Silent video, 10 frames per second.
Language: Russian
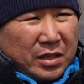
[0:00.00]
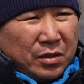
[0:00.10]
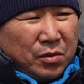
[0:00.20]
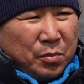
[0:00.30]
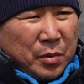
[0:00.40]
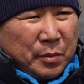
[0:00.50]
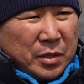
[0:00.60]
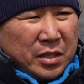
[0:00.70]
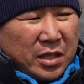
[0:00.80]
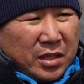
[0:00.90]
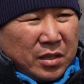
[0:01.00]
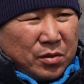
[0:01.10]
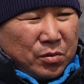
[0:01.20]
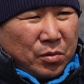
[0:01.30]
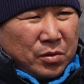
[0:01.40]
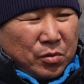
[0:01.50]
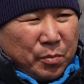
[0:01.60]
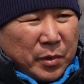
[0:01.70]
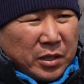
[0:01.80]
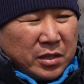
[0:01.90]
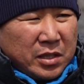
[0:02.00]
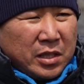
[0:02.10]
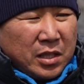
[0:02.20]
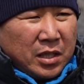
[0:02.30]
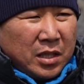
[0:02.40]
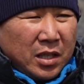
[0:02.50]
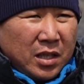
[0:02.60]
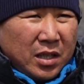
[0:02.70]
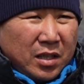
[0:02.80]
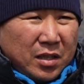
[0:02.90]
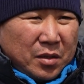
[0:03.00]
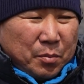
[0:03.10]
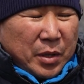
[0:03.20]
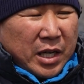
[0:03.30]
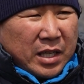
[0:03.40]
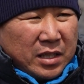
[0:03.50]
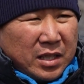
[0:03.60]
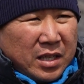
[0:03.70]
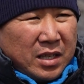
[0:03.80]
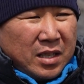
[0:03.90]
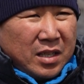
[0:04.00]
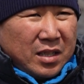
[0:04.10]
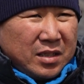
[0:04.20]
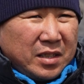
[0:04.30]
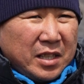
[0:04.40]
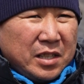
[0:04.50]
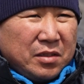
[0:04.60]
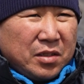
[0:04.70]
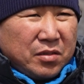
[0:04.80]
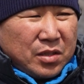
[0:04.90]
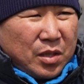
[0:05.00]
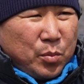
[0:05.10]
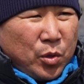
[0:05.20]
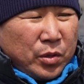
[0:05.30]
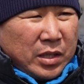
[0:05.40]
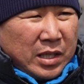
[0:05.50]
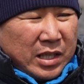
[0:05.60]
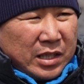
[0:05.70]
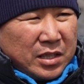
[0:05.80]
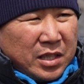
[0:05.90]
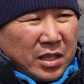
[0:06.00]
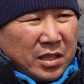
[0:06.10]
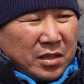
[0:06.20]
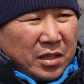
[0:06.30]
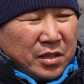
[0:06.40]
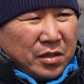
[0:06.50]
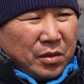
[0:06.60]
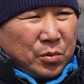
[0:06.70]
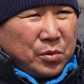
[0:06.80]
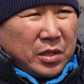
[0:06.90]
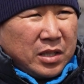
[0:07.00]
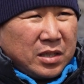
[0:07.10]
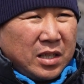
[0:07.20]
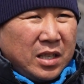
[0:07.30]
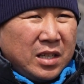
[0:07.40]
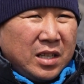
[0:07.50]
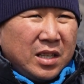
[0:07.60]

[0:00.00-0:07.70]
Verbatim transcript: жилого помещения, то есть чтобы они жили, баня, строительство забора, ограждение строительного участка.